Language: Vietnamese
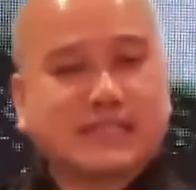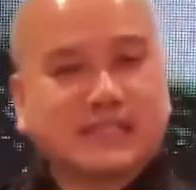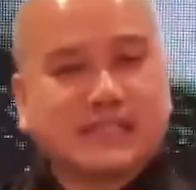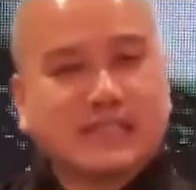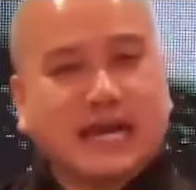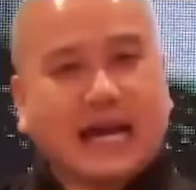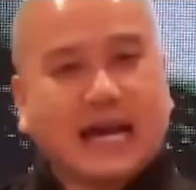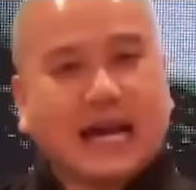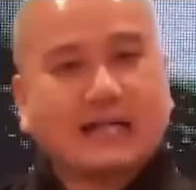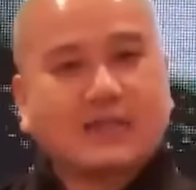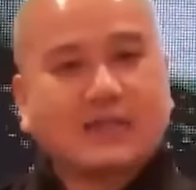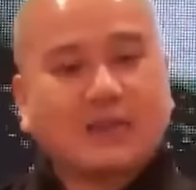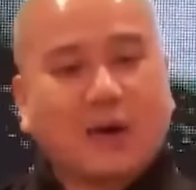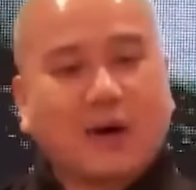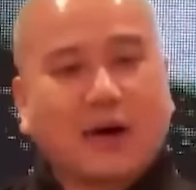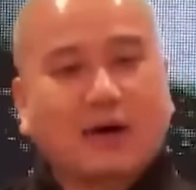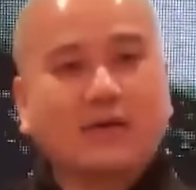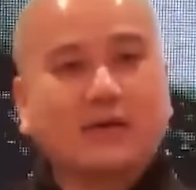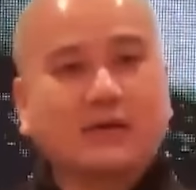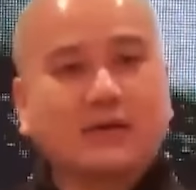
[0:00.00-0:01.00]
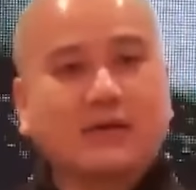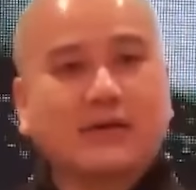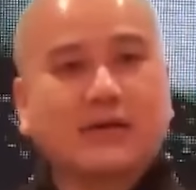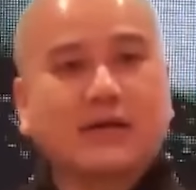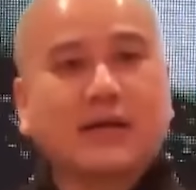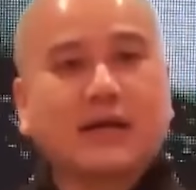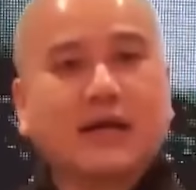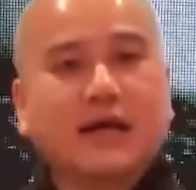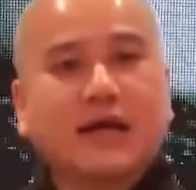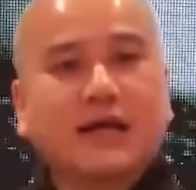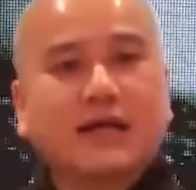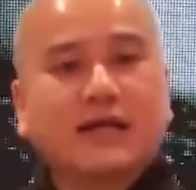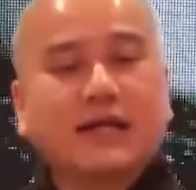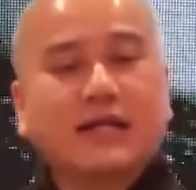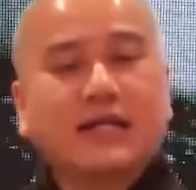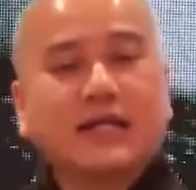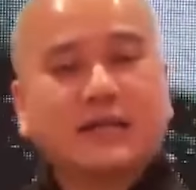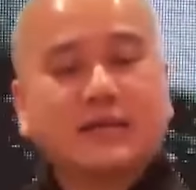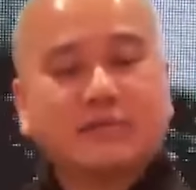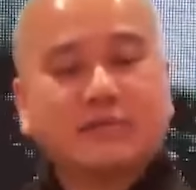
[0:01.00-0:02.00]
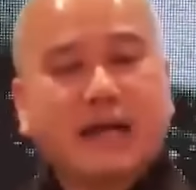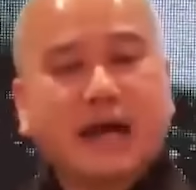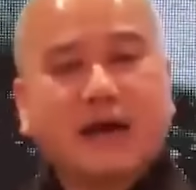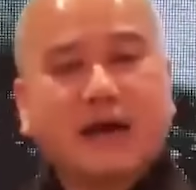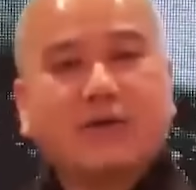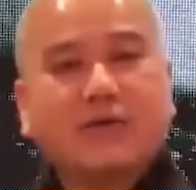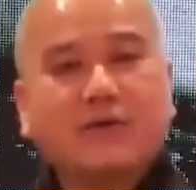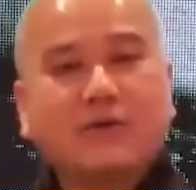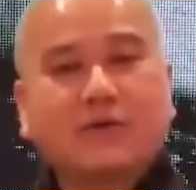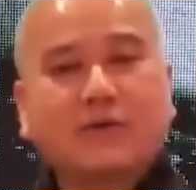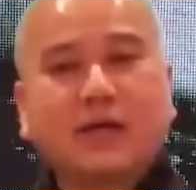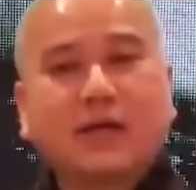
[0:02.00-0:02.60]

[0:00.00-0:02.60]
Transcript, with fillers: giải tỏa được cái niềm đau,